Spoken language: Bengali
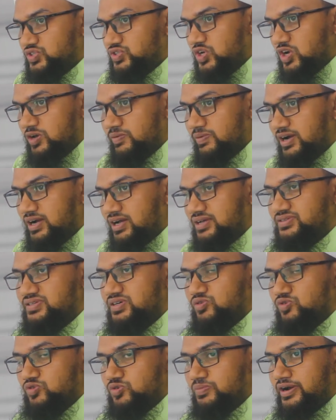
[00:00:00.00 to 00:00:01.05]
ছয় ভাগ আছে
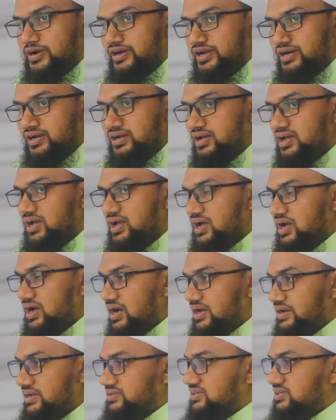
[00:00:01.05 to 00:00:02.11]
কোরবানির
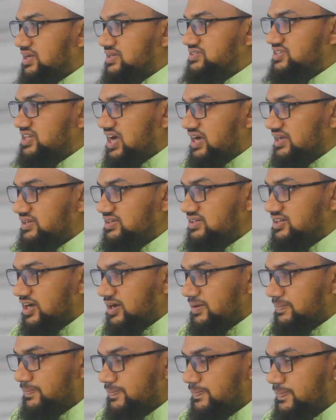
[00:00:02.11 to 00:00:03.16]
আর একটা আছে
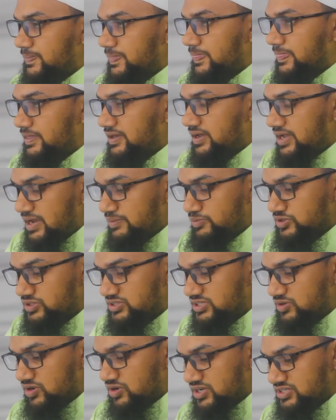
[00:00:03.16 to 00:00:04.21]
আকিকা
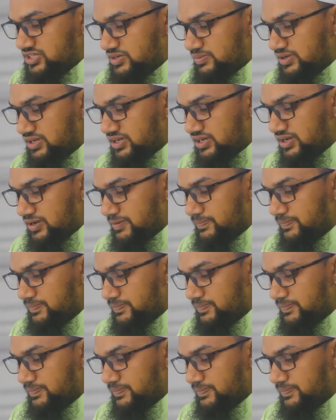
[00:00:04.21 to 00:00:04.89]
এমনটি করা যাবে কি না